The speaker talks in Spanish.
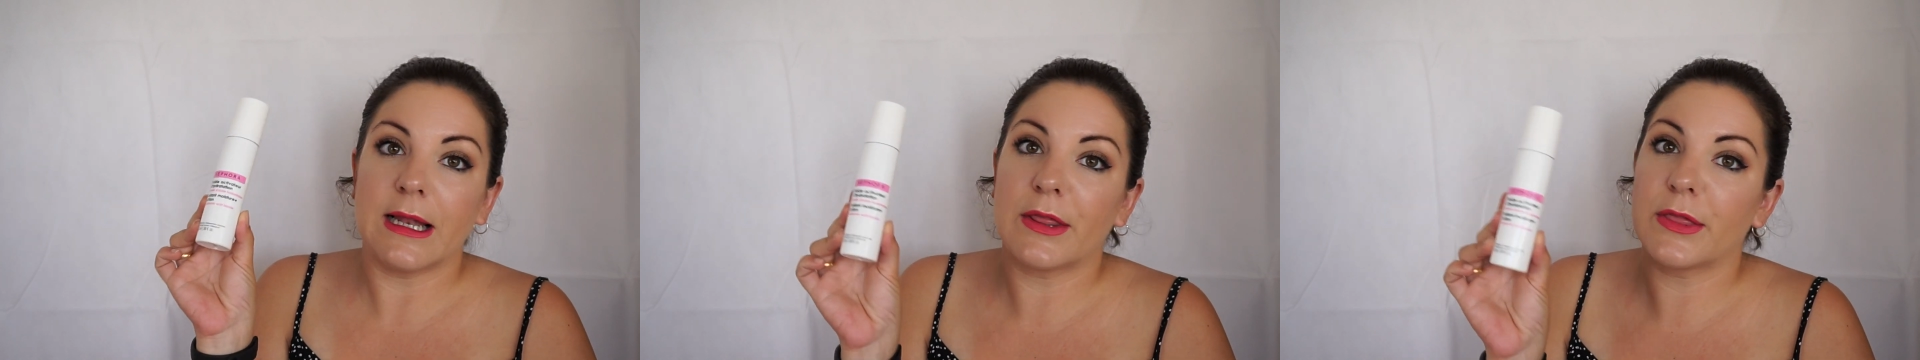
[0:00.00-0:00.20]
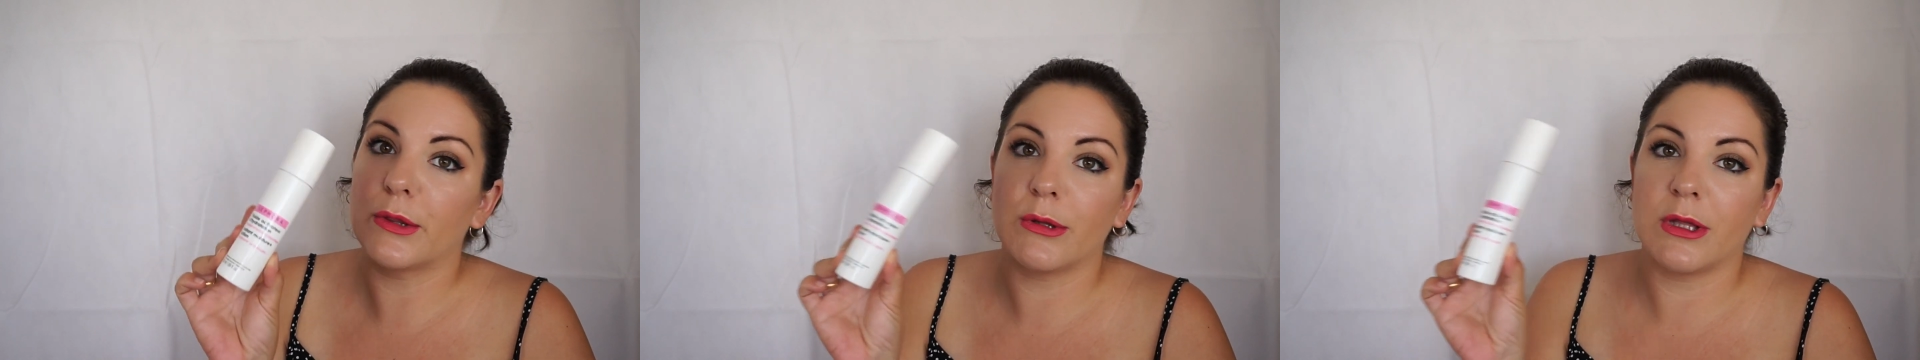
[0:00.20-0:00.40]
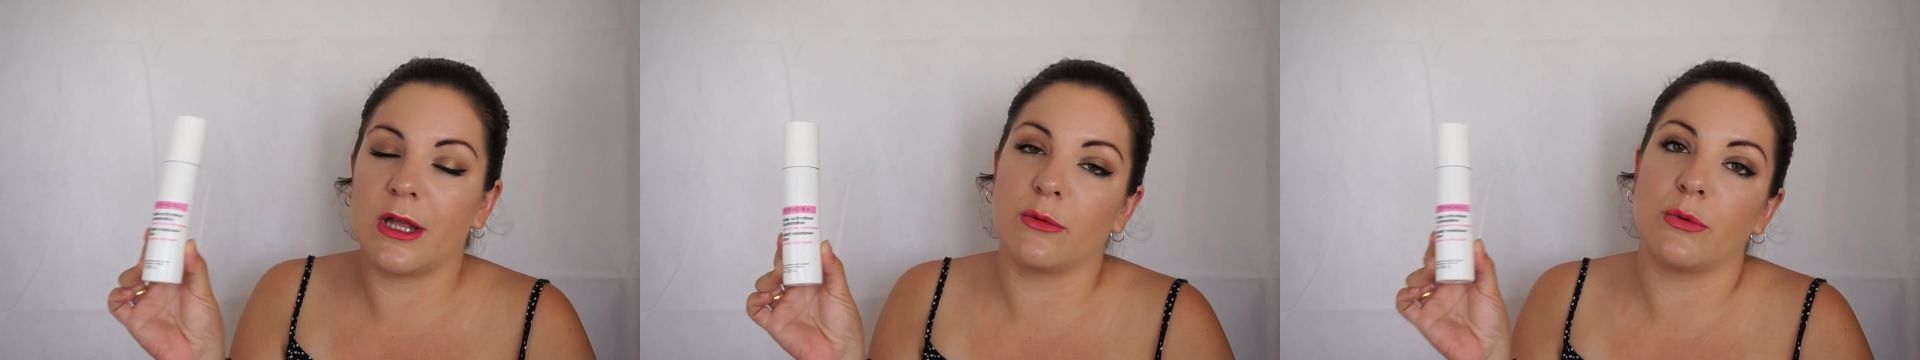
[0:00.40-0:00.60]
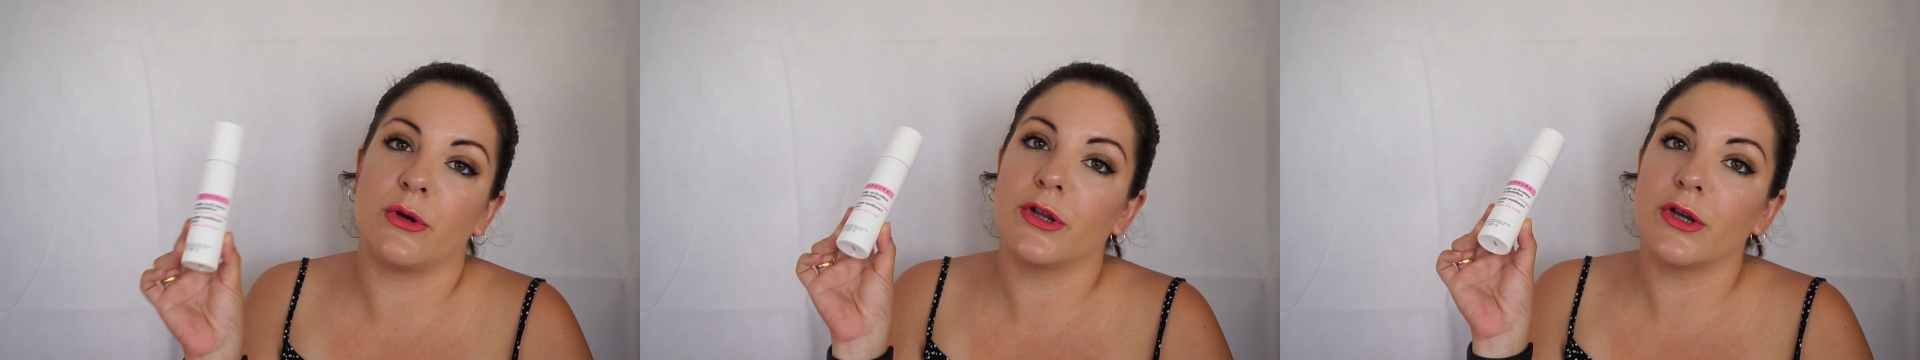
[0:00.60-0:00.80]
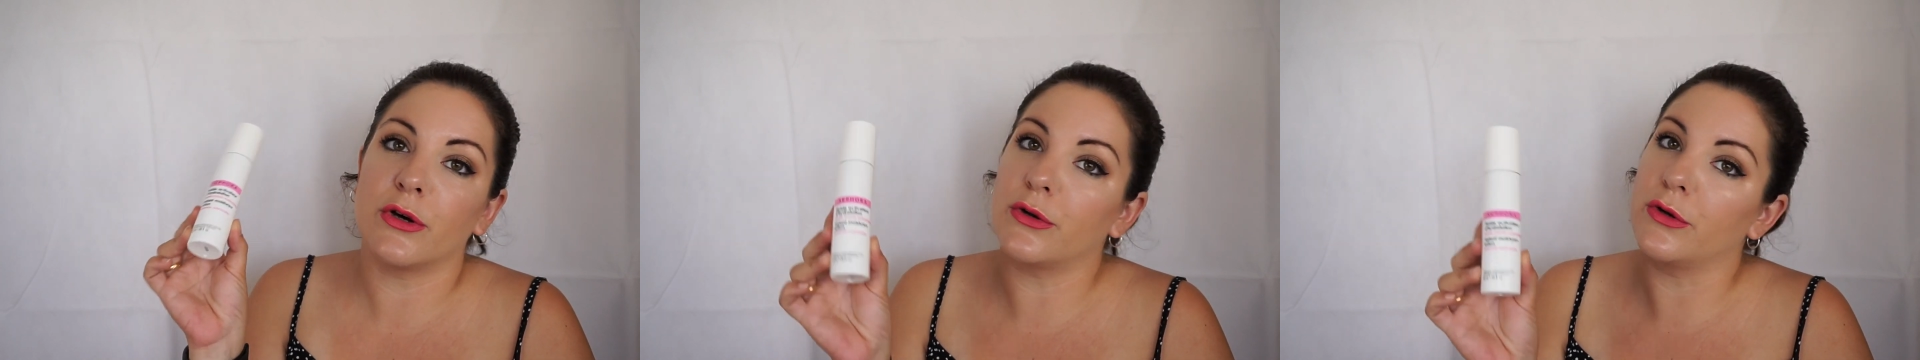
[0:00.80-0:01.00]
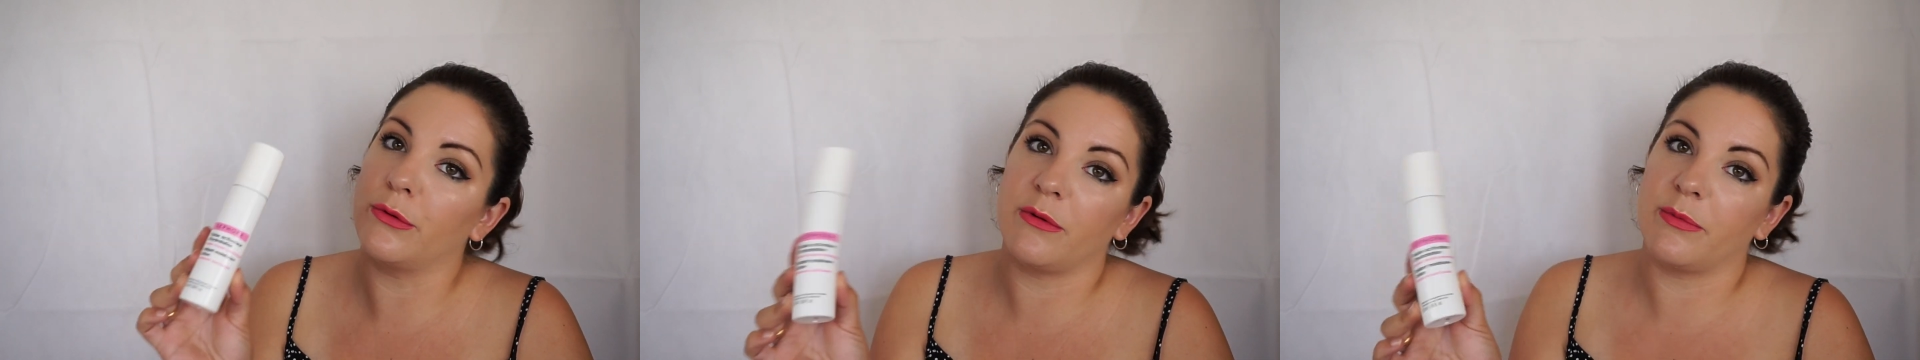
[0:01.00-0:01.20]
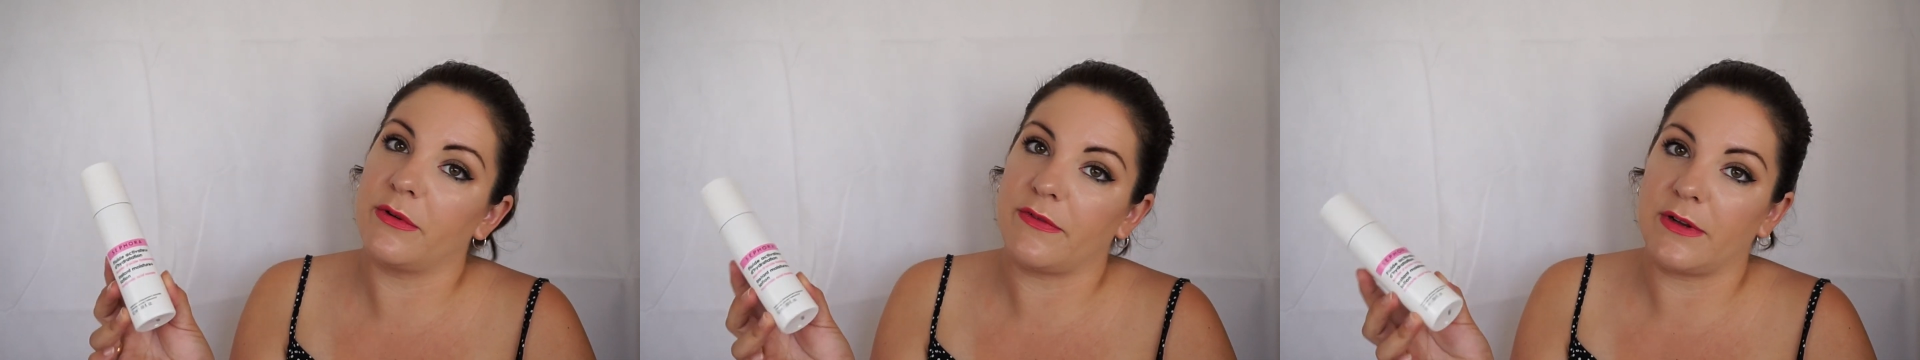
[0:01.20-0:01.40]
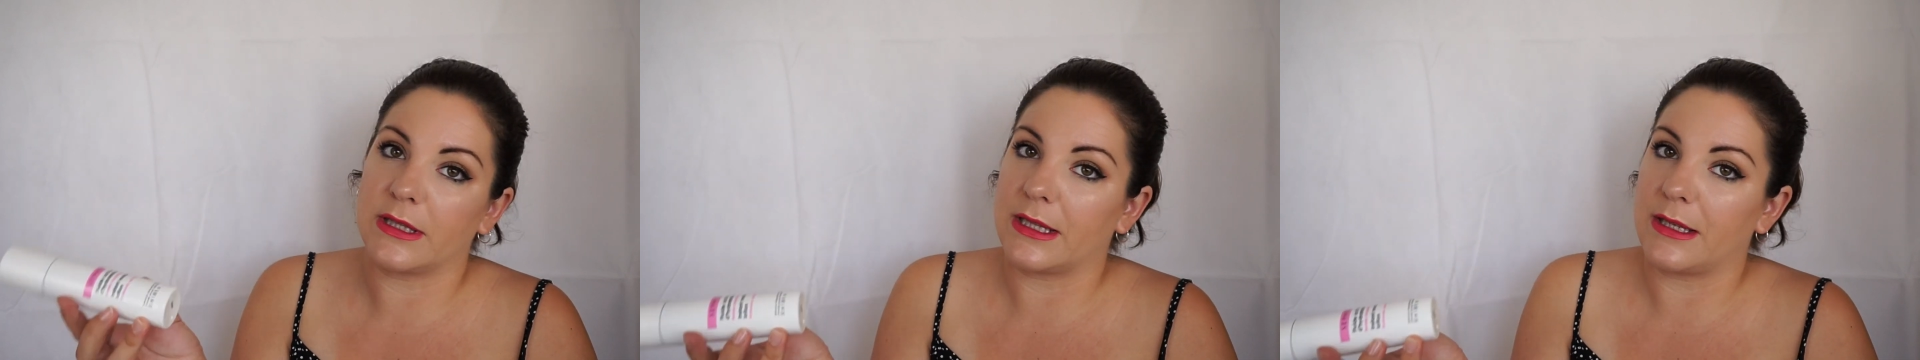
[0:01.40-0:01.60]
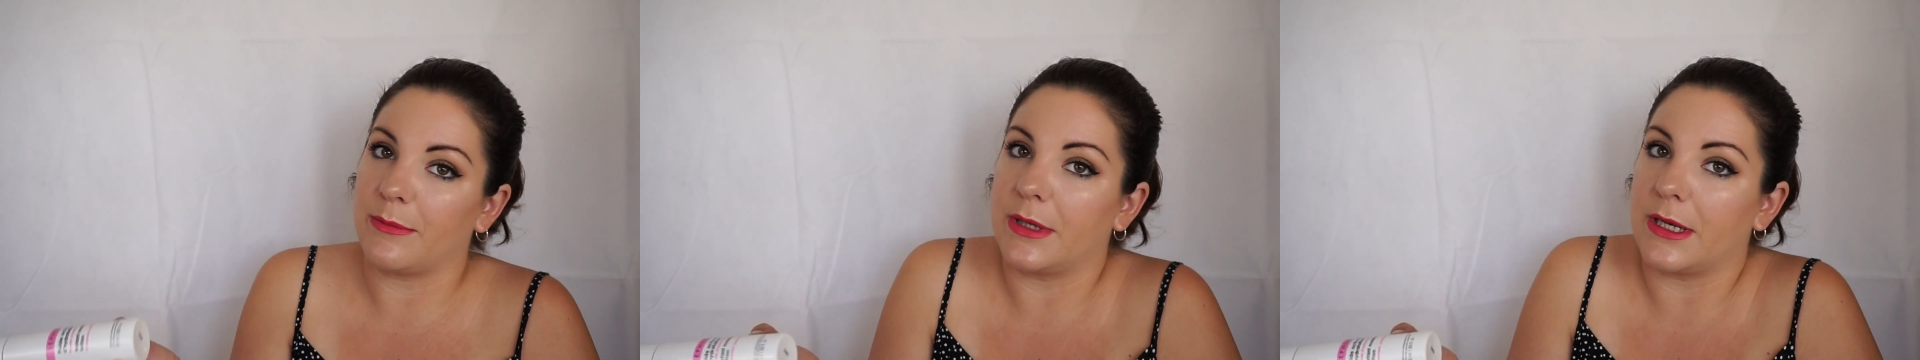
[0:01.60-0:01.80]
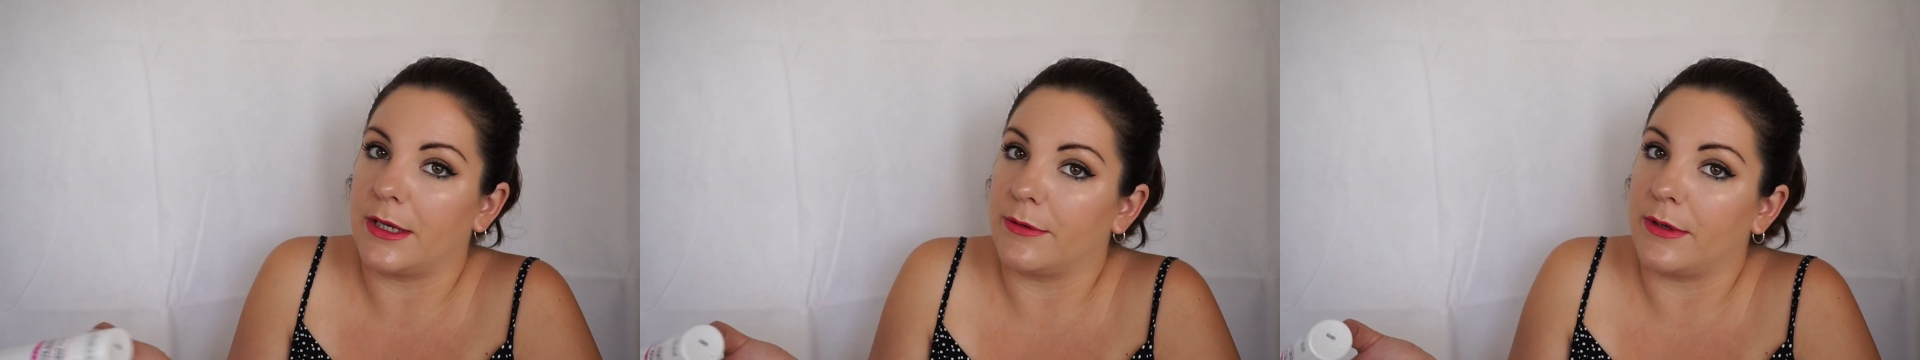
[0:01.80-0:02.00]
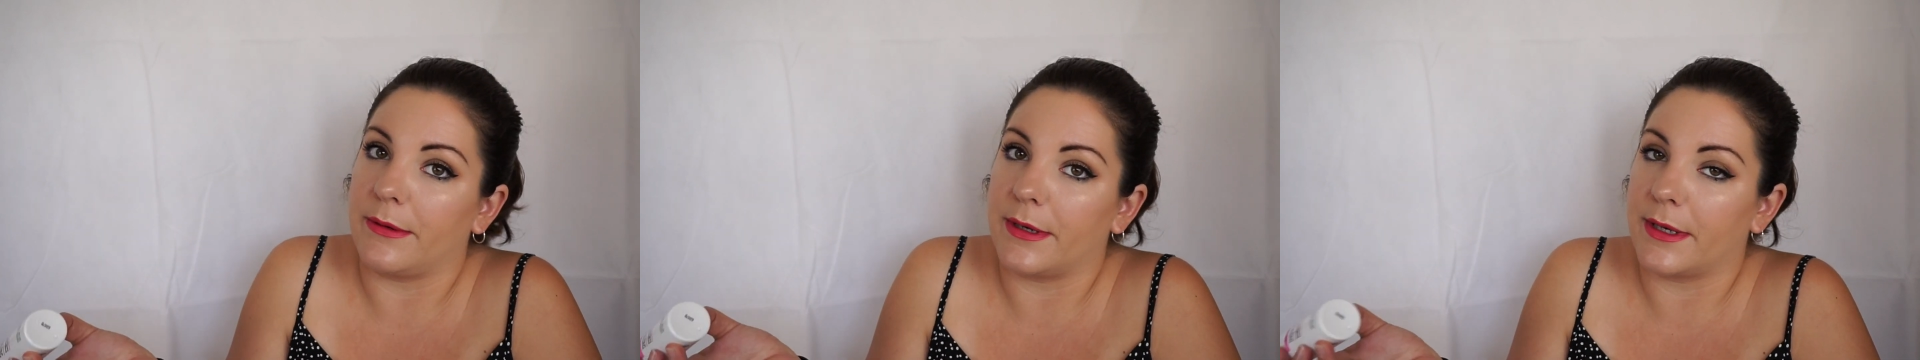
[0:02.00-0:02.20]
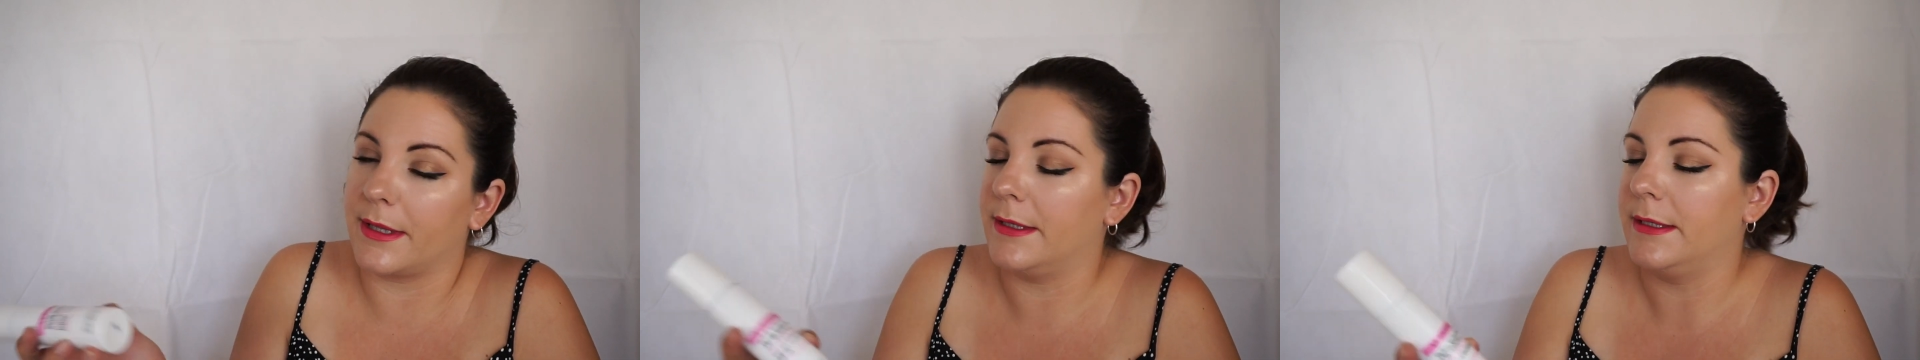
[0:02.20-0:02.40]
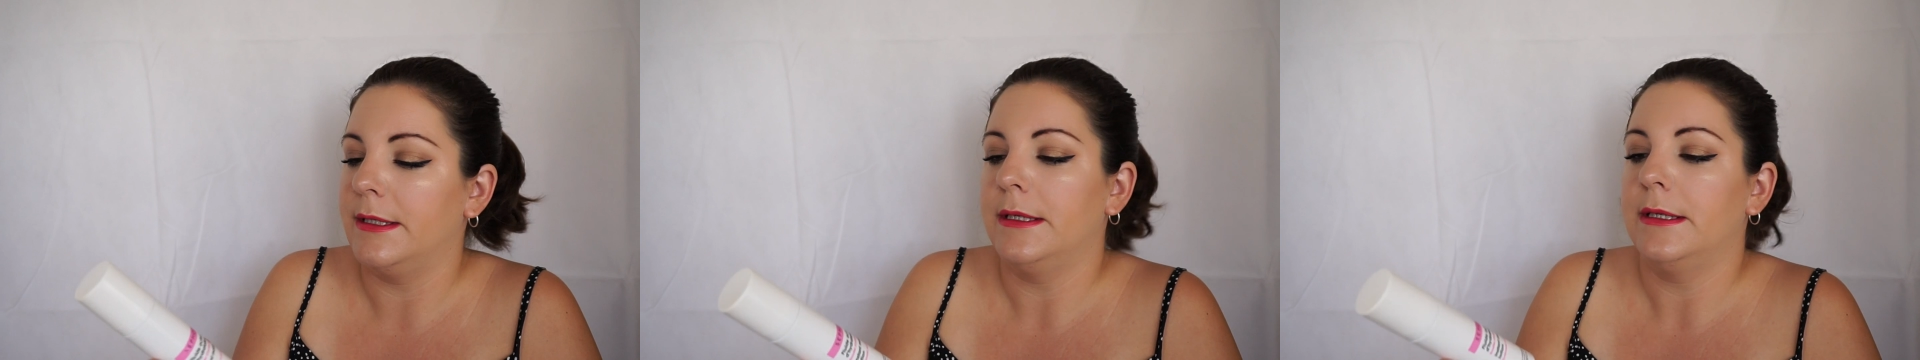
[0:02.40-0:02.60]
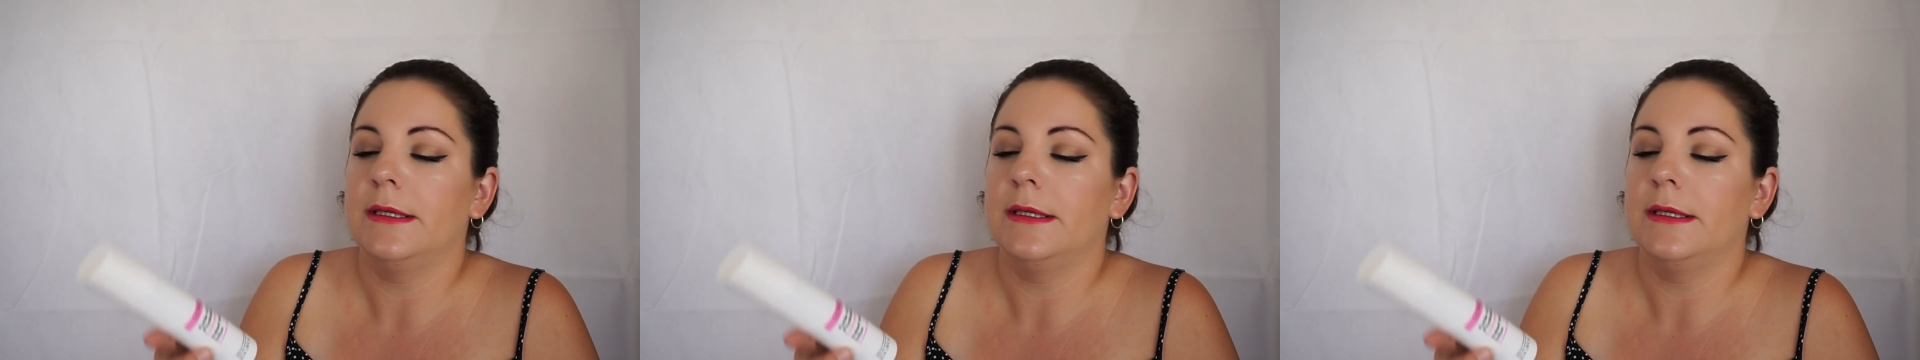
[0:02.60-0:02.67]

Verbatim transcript: el ácido hialurónico no me puede faltar en verano, la verdad.